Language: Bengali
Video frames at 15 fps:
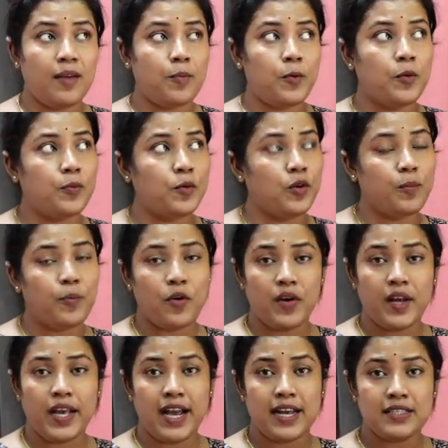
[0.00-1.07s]
পুকুর
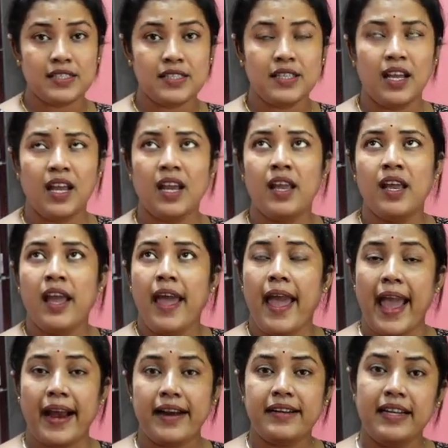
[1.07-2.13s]
পড়ে আসতে
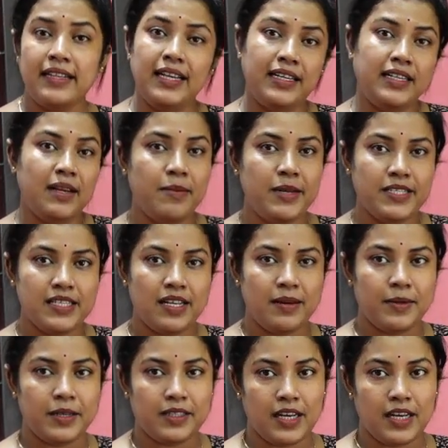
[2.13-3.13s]
একটা দেড়টা বেজে যাবে